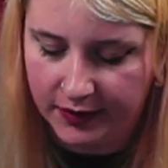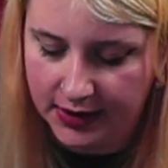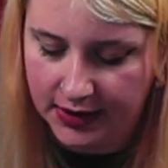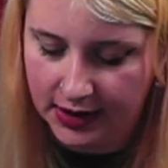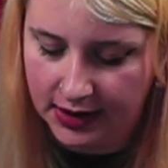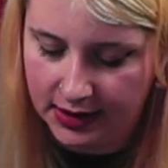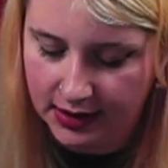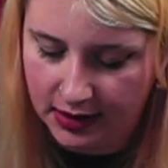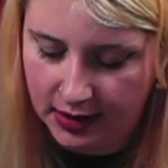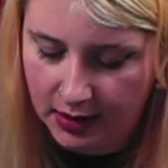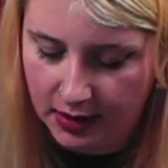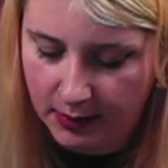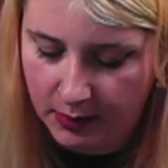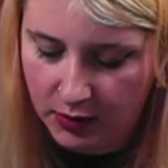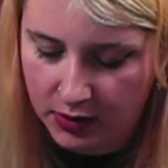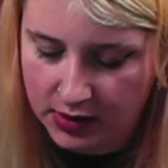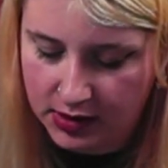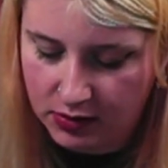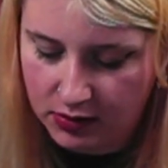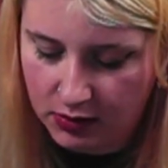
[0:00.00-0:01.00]
Come vedete
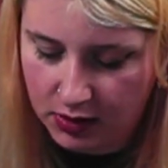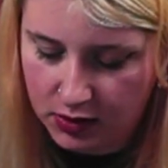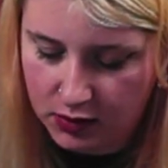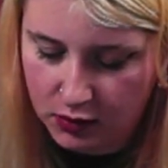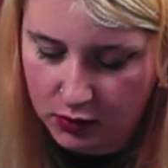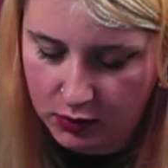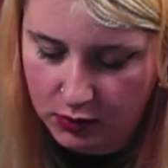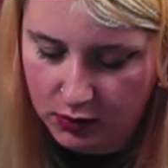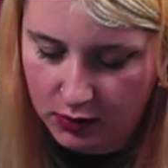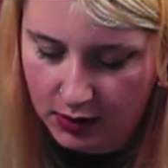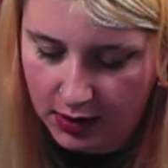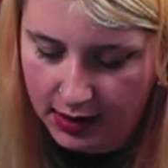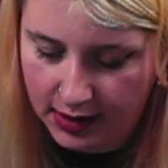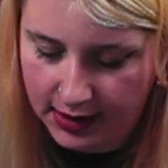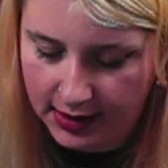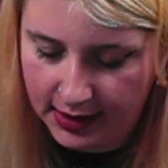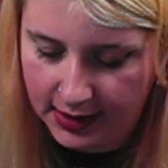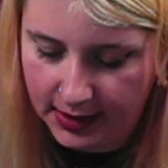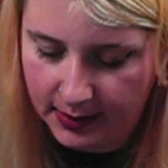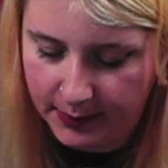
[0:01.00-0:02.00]
nella bozza ho
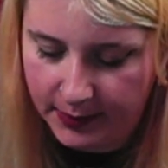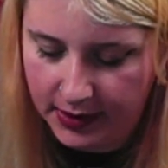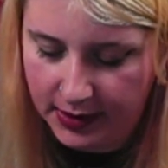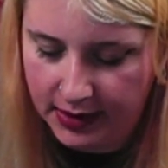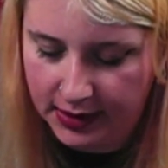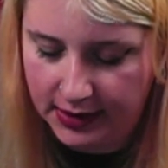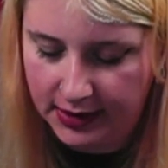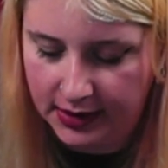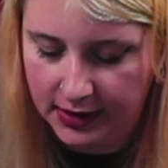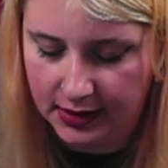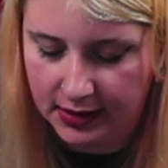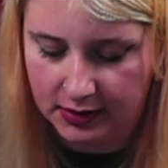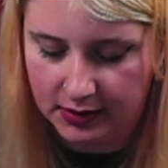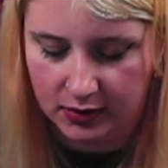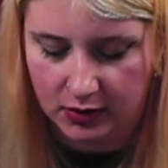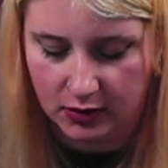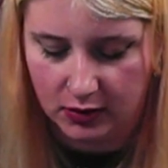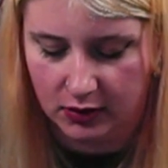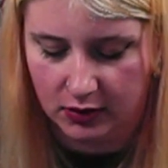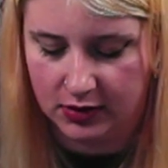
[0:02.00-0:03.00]
aggiunto anche i capelli di
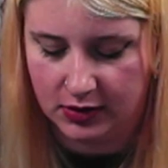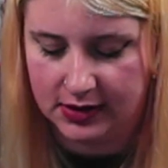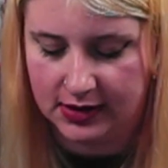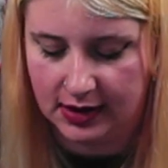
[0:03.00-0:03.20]
nitro,